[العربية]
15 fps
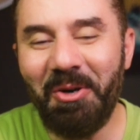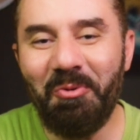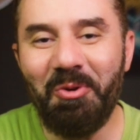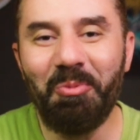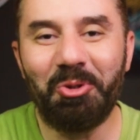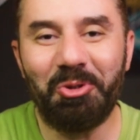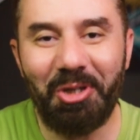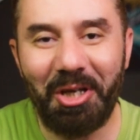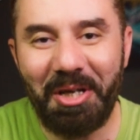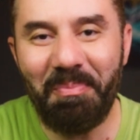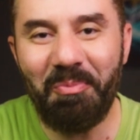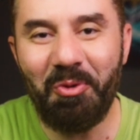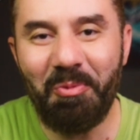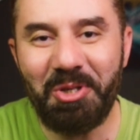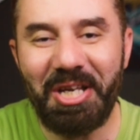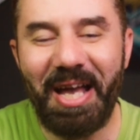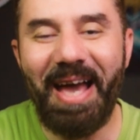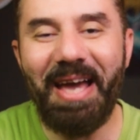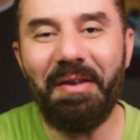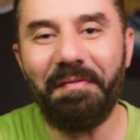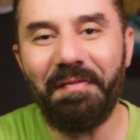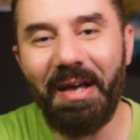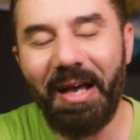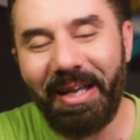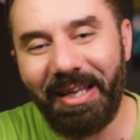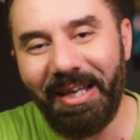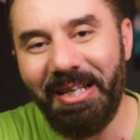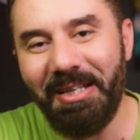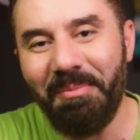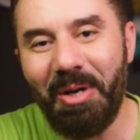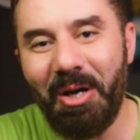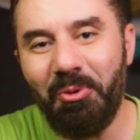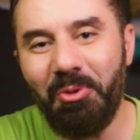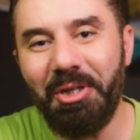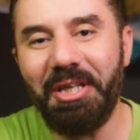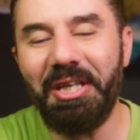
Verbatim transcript: ومضطرب ومش عارف اتكلم اقول